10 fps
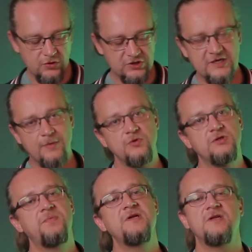тот же самый
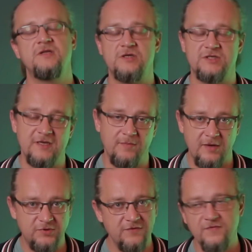утеплитель, та же
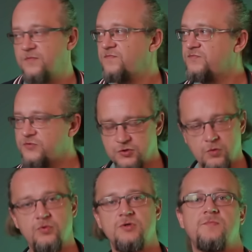самая обшивка.
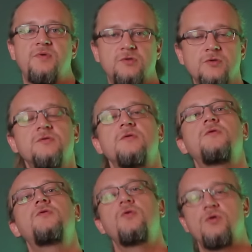Все будет присутствовать
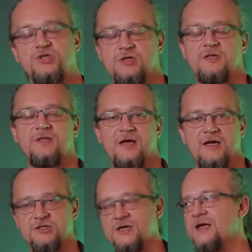точно
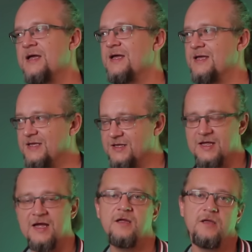так же. И
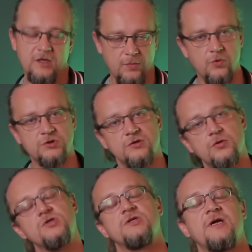да, их можно
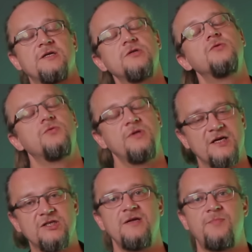точно так же
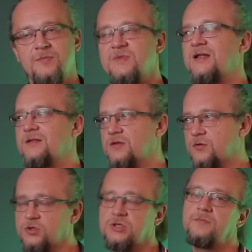туда же и применять
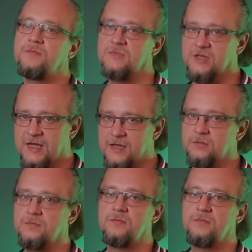тоже для